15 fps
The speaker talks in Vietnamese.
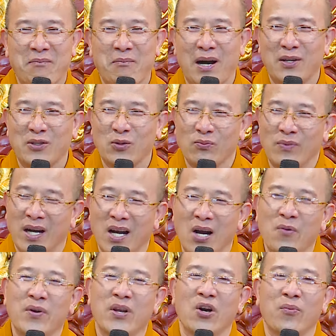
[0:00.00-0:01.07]
Mà chúng ta
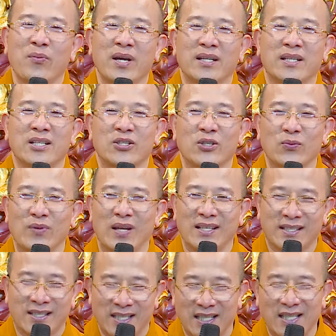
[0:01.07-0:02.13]
không hiểu biết thì chúng ta
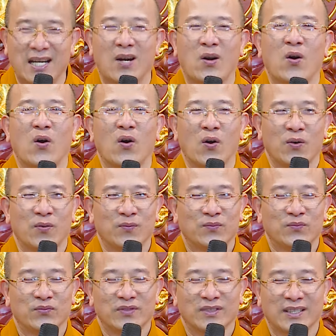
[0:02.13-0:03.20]
rất là khổ.
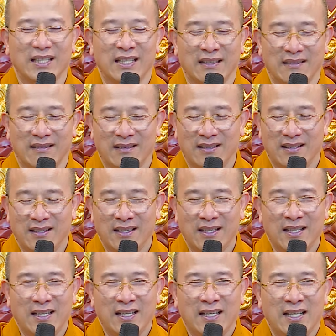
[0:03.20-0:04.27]
Nghe yeah
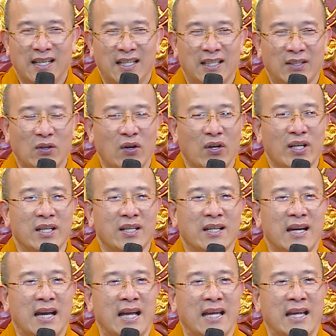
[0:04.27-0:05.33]
thì thôi
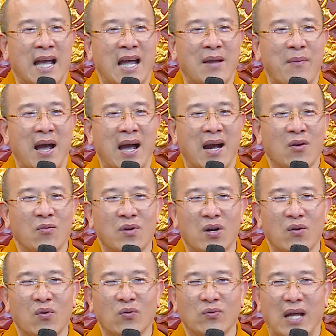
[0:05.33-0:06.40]
ngày hai ba ông
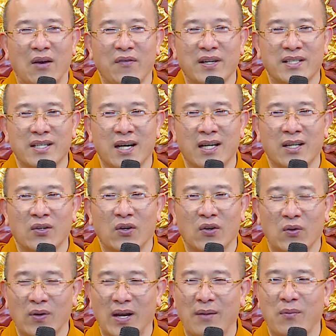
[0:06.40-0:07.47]
công ông táo về trời nó
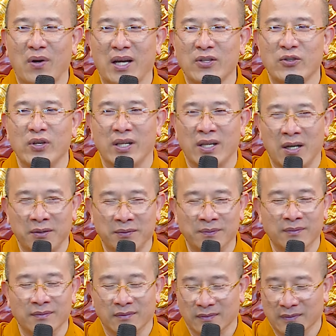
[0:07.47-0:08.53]
cũng là một cái truyền
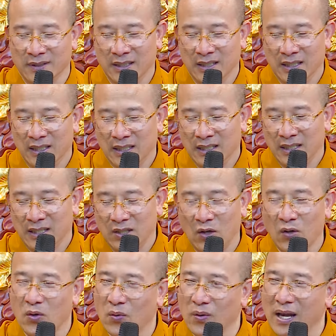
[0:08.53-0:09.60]
thống
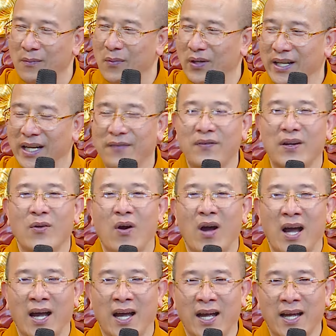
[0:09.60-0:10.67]
thôi cũng là một nét văn
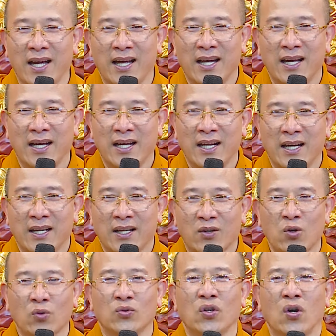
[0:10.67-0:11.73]
hóa
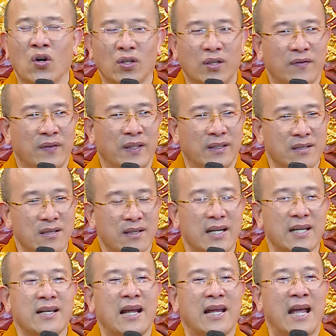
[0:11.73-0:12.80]
cũng tốt vì thường
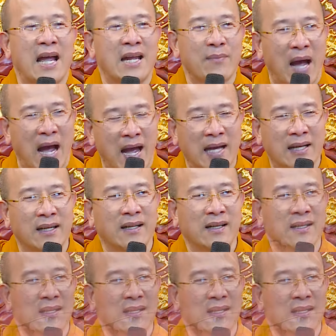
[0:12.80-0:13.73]
đến ngày hai ba đấy